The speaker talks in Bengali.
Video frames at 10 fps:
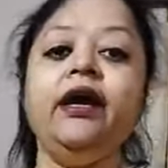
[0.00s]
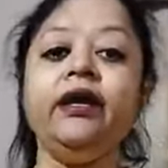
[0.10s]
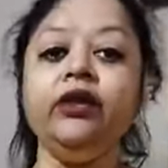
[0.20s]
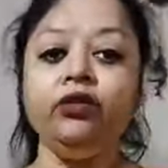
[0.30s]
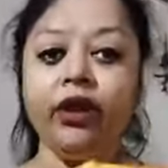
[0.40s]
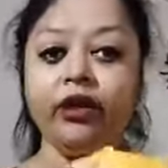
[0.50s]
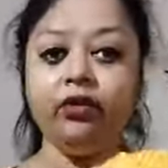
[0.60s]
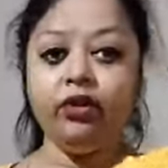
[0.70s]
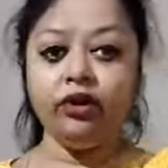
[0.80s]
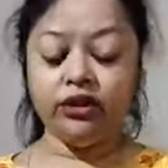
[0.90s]
কিন্তু
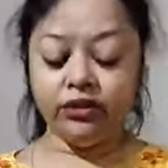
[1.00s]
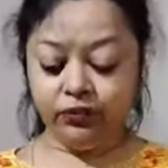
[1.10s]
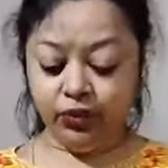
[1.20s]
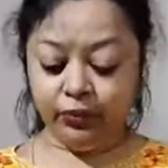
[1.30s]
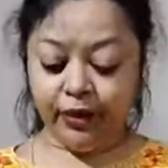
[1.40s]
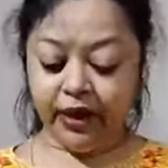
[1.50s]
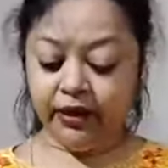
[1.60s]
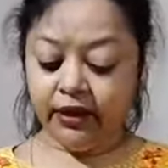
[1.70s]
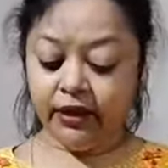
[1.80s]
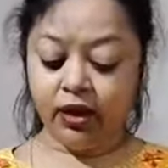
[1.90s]
এগুলো হচ্ছে ফুল
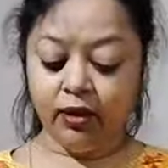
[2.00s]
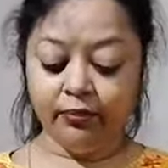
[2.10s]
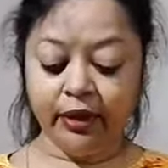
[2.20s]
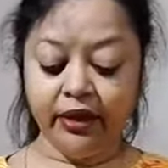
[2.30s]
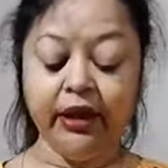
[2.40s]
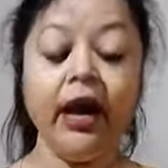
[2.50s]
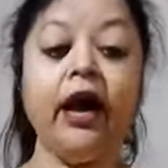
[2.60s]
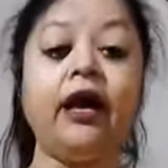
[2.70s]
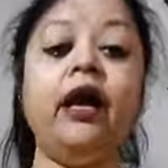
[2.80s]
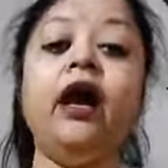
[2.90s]
ব্র্যান্ডেড কোম্পানি আর